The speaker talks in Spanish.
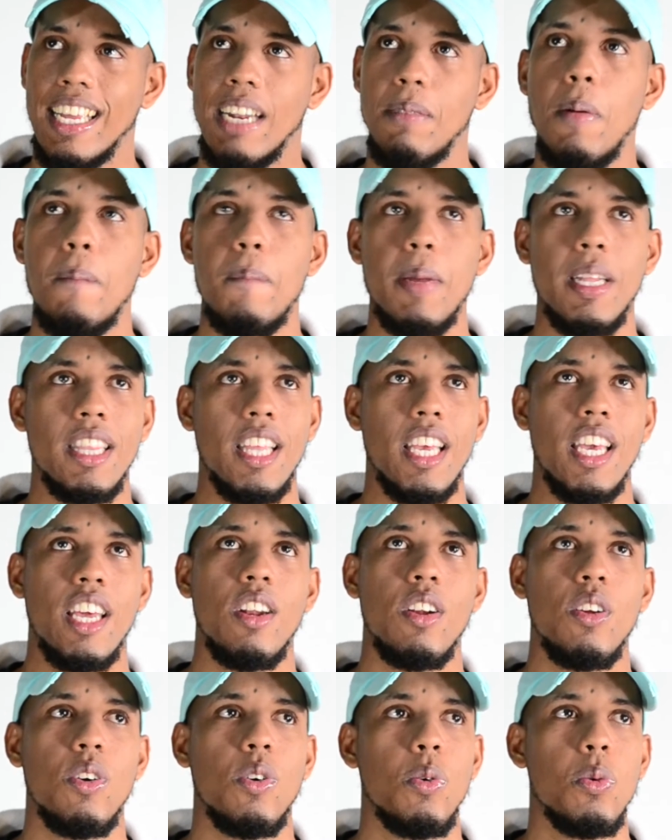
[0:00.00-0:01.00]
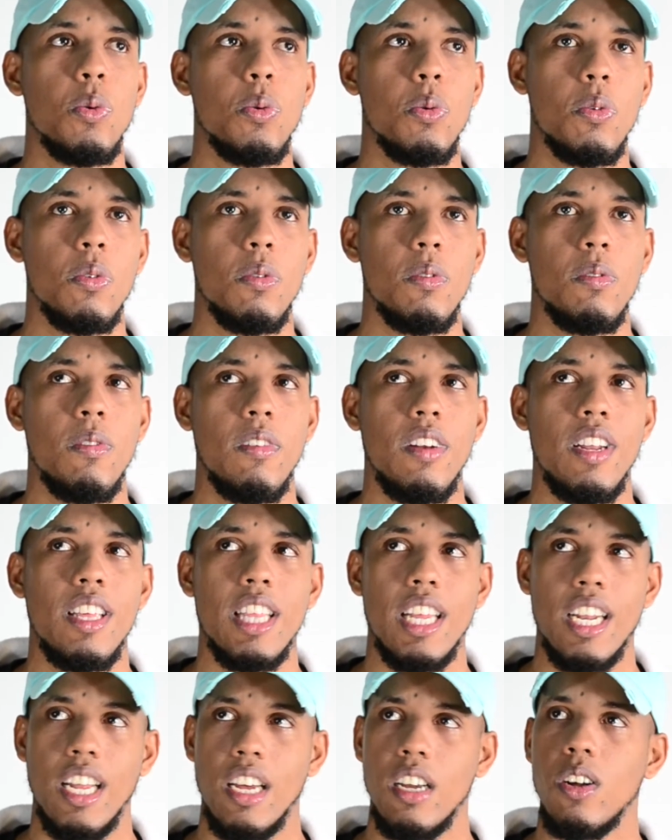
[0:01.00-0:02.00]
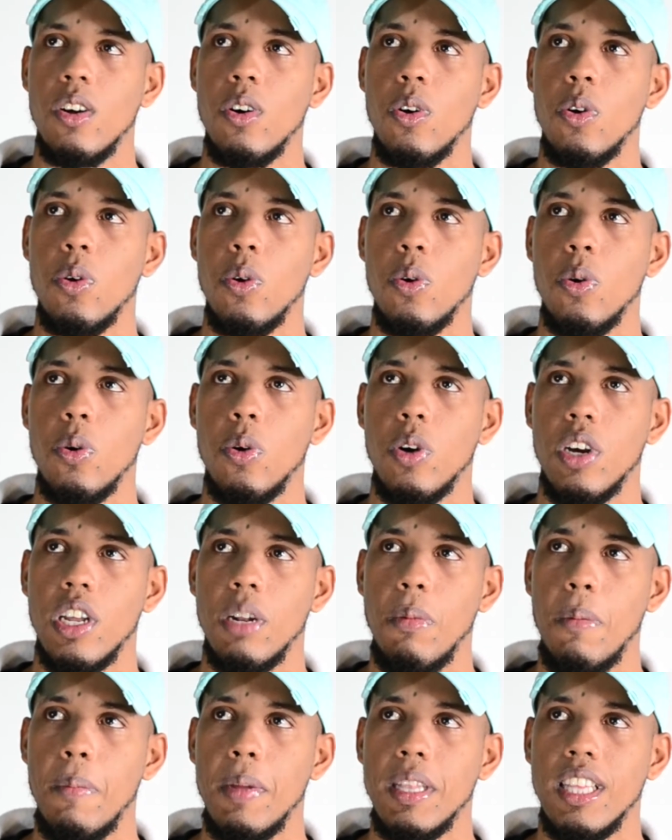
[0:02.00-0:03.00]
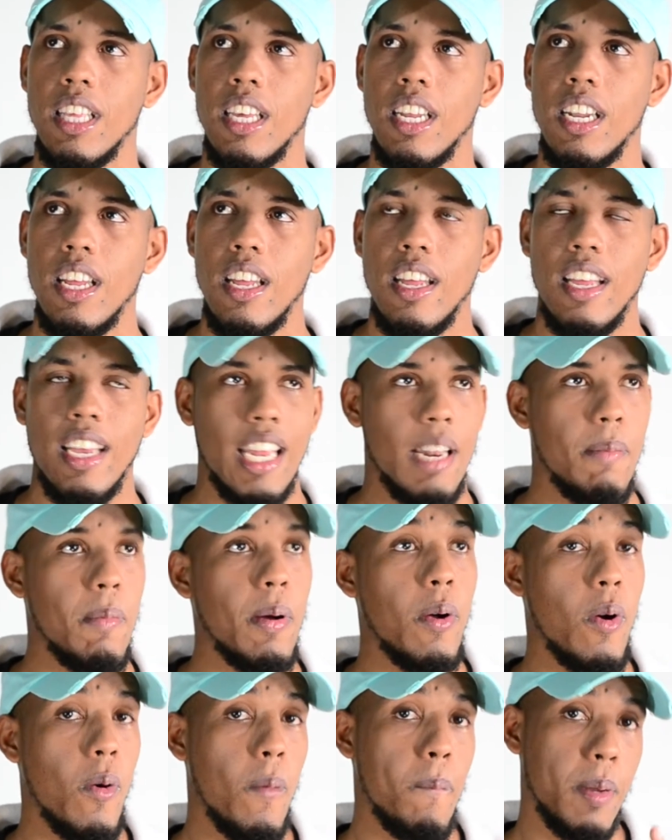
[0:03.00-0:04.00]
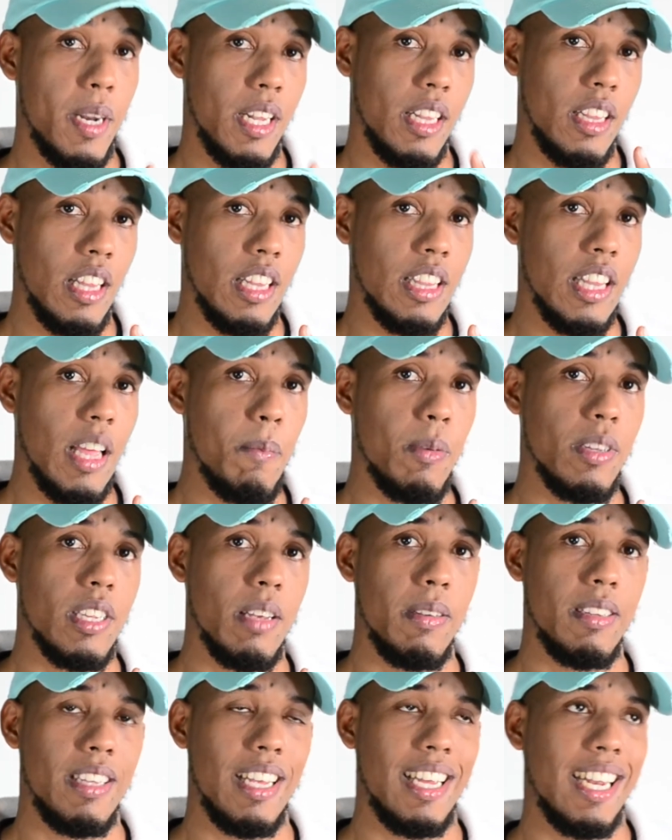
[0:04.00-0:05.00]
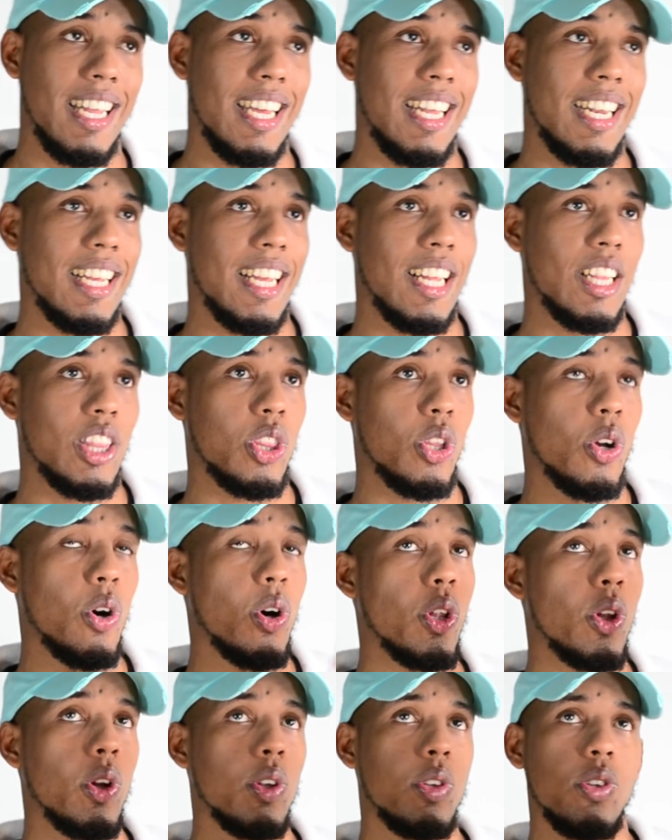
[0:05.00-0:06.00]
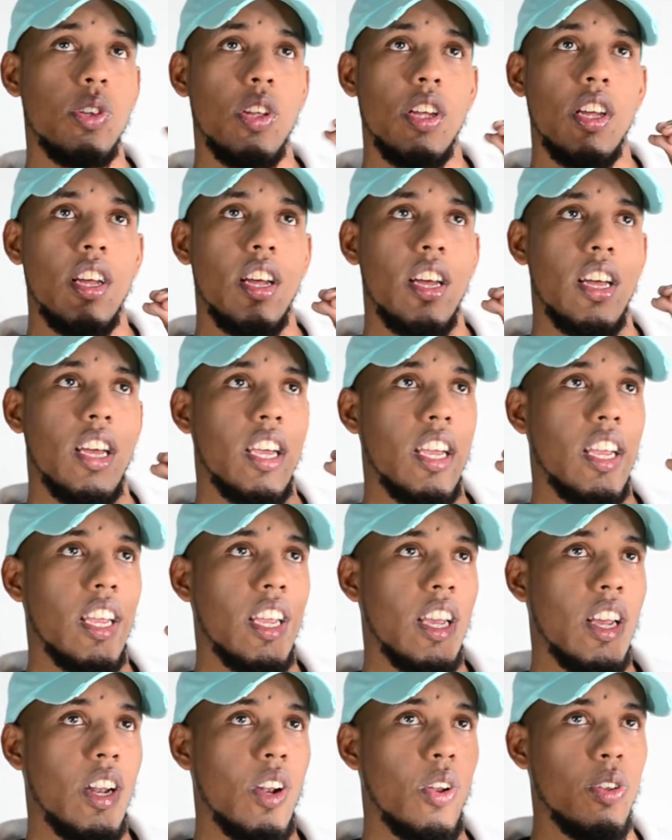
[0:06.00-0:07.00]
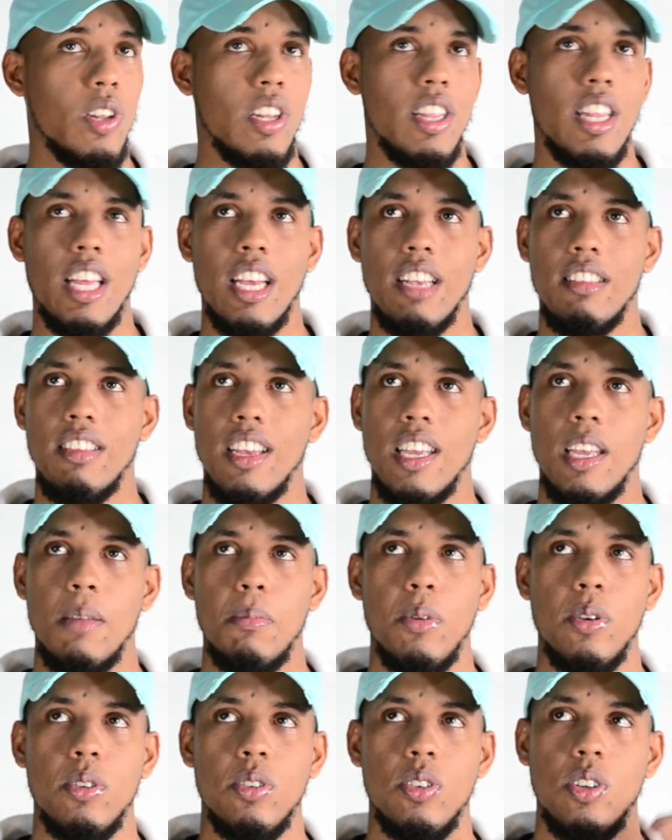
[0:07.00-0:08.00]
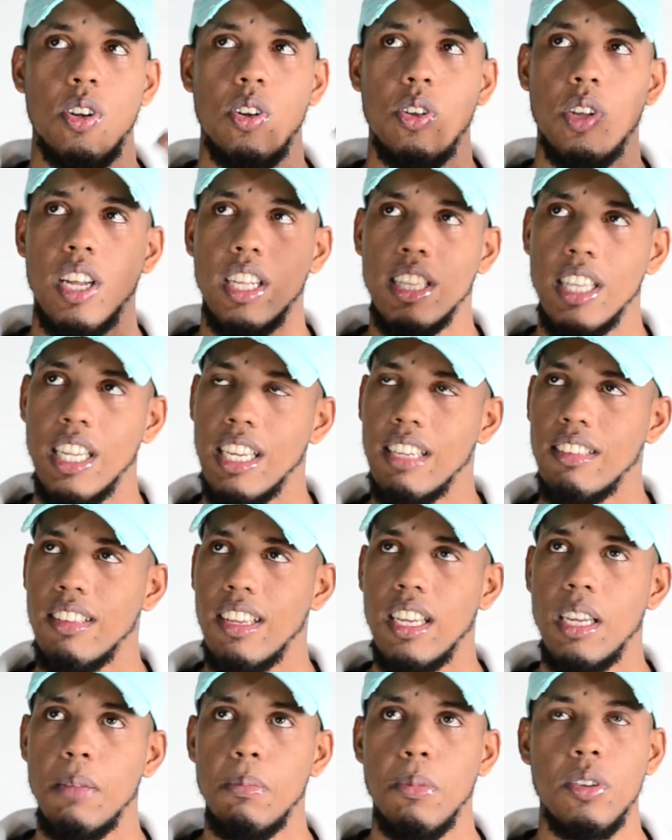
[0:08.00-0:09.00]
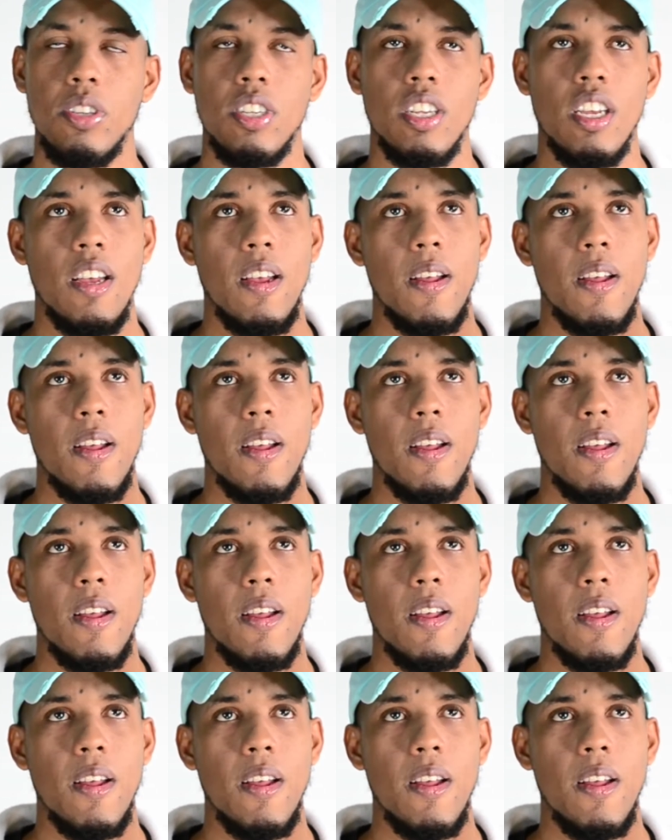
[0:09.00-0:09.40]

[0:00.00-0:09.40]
queremos vender un liderazgo o queremos vender, queremos o pretendemos a veces creer que todos eh, los líderes que seguimos, los cantores que seguimos,